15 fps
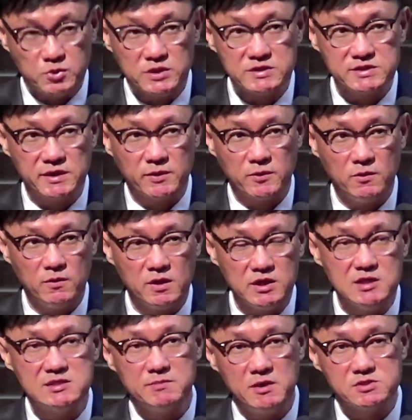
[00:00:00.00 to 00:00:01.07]
두
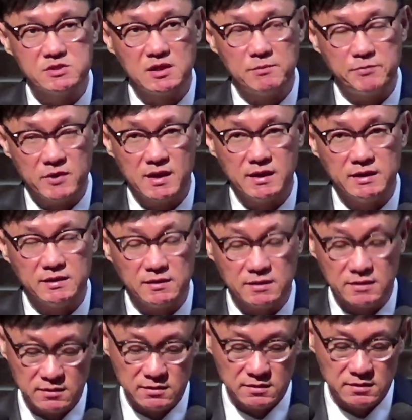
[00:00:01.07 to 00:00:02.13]
번째요. 21절의
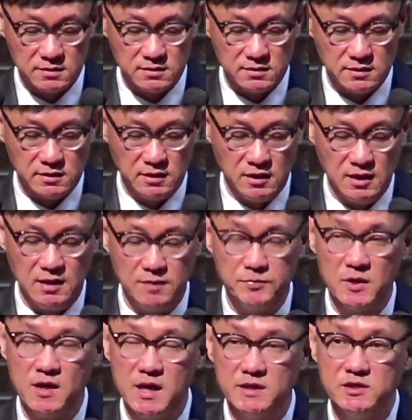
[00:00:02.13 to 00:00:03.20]
평안.
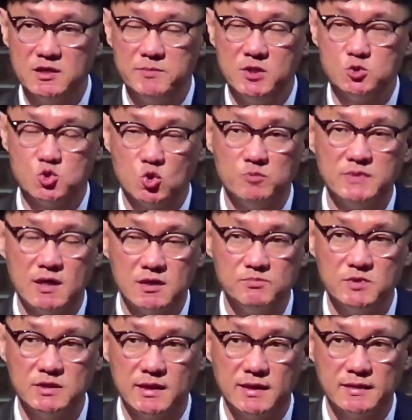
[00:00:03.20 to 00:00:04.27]
이 평안의 의미는 조금
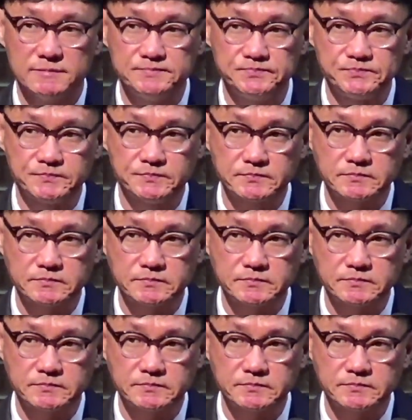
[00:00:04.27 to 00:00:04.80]
다릅니다.